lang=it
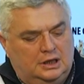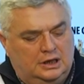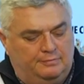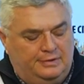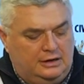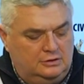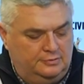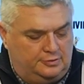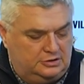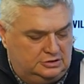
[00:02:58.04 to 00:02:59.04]
il piano
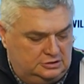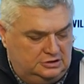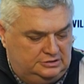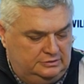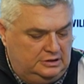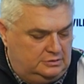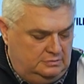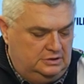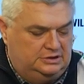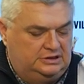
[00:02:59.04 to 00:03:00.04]
di protezione civile,
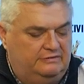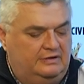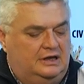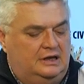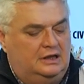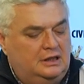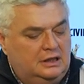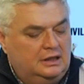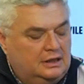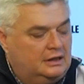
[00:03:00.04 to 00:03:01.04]
come diceva
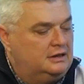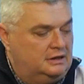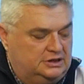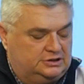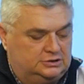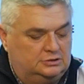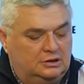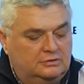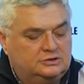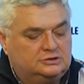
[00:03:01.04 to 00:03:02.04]
eh,
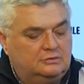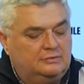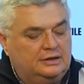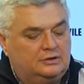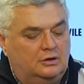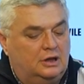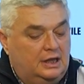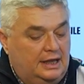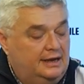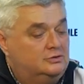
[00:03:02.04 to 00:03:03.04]
l'assessore in questo momento,
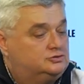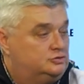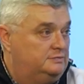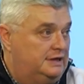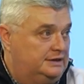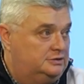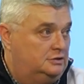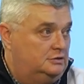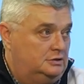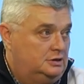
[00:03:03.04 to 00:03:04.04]
è lo
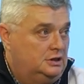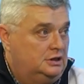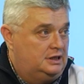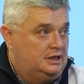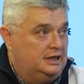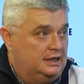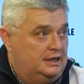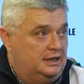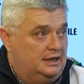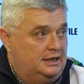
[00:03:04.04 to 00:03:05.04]
strumento che
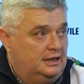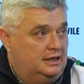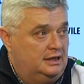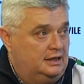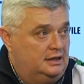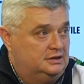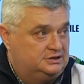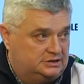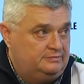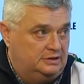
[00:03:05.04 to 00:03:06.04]
eh, il
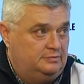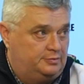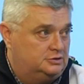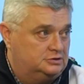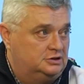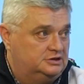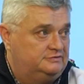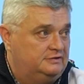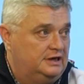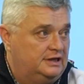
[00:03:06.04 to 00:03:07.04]
sistema di protezione
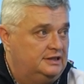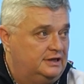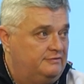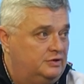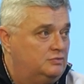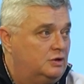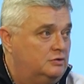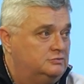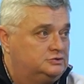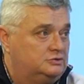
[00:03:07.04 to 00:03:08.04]
civile individua
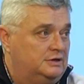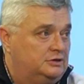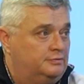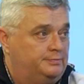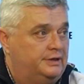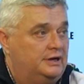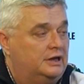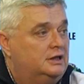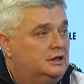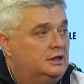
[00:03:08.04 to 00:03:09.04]
come strumento
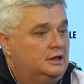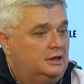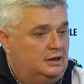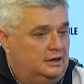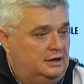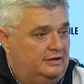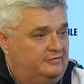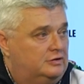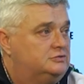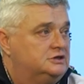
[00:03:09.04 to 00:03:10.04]
per la
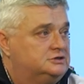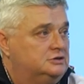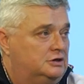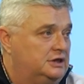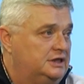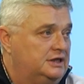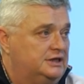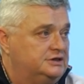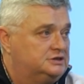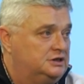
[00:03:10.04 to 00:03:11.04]
valutazione dei
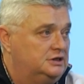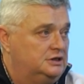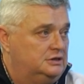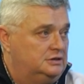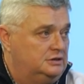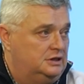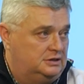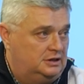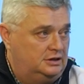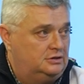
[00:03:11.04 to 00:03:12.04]
rischi del
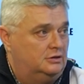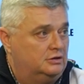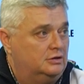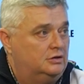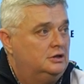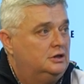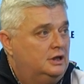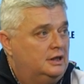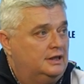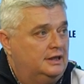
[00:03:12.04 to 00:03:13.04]
territorio,
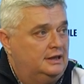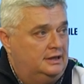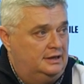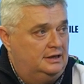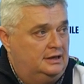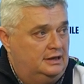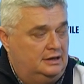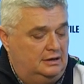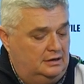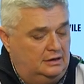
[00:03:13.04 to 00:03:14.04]

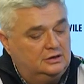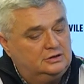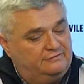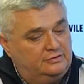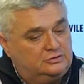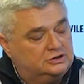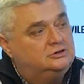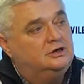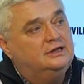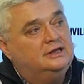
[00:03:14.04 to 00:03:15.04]
la
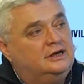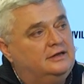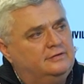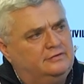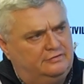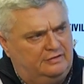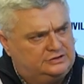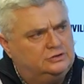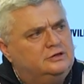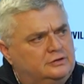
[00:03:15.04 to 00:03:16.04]
valutazione delle
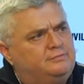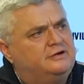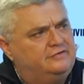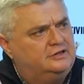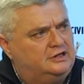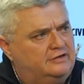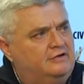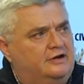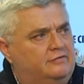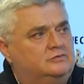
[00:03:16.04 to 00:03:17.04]
azioni
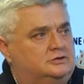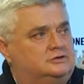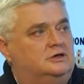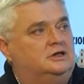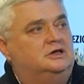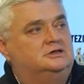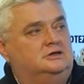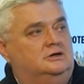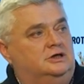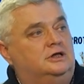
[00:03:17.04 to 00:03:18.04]
preventive e la valutazione delle
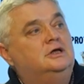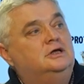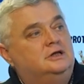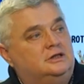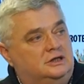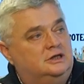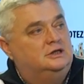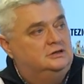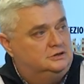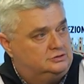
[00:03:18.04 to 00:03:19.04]
azioni di
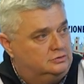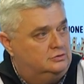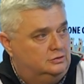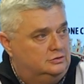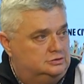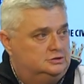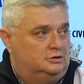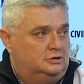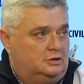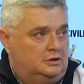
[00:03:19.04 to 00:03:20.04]

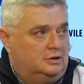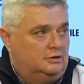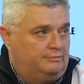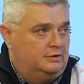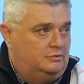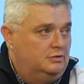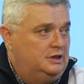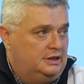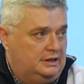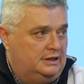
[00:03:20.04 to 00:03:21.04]
soccorso. Per
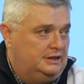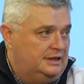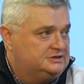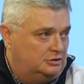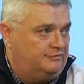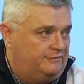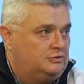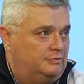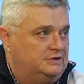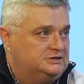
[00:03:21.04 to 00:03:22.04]
cui eh, è stato
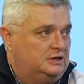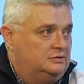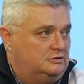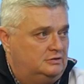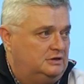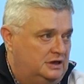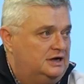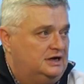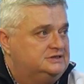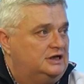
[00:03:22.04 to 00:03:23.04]
fatto basando,
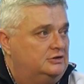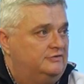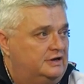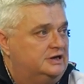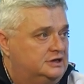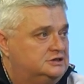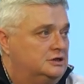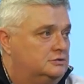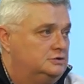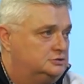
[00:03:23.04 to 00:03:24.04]
analizzando i vari
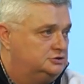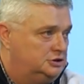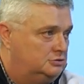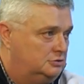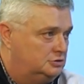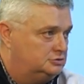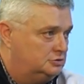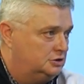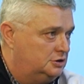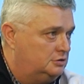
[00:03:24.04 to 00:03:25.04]
rischi a cui è soggetto il nostro
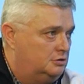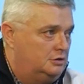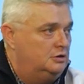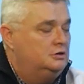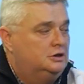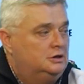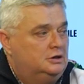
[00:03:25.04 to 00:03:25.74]
territorio.